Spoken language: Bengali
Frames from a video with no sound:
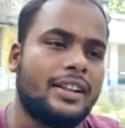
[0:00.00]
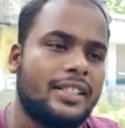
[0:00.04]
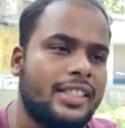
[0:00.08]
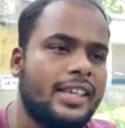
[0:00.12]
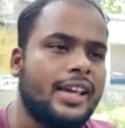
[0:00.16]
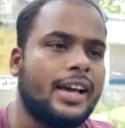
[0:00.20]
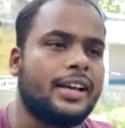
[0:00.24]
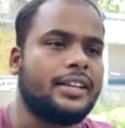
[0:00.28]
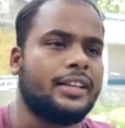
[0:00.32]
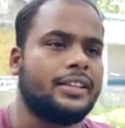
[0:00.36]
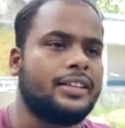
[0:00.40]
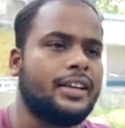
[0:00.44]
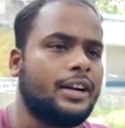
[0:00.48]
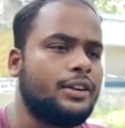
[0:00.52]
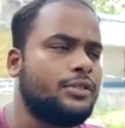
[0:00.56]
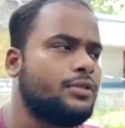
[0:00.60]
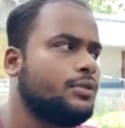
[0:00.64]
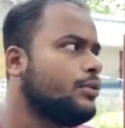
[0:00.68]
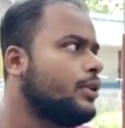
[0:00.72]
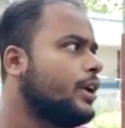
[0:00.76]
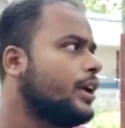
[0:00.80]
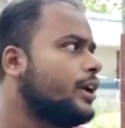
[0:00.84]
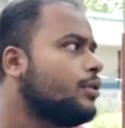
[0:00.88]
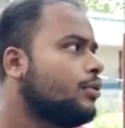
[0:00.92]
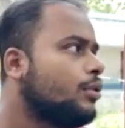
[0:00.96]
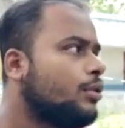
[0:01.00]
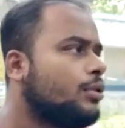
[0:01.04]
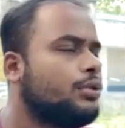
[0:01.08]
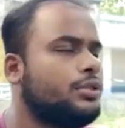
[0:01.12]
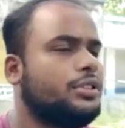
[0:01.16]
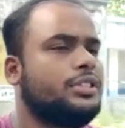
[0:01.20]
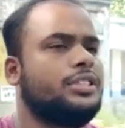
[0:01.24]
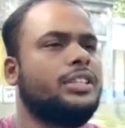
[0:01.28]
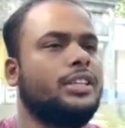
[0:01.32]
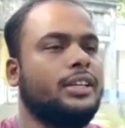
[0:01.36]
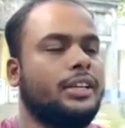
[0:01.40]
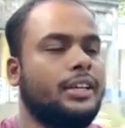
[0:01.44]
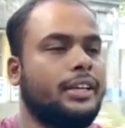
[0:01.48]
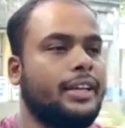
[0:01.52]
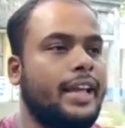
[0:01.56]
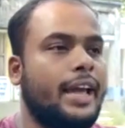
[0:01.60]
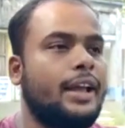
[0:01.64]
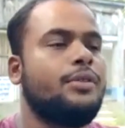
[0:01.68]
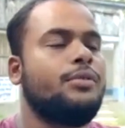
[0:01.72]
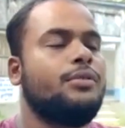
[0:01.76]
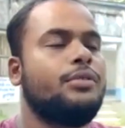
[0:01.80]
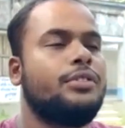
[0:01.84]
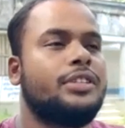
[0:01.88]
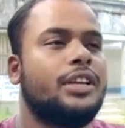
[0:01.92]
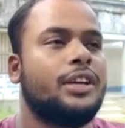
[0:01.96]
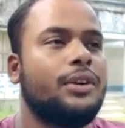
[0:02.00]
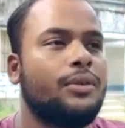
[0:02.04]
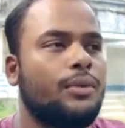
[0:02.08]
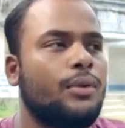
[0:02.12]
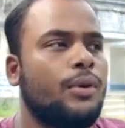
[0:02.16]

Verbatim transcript: আছে যার জন্য এইগুলো হচ্ছে কেন হচ্ছে এইগুলো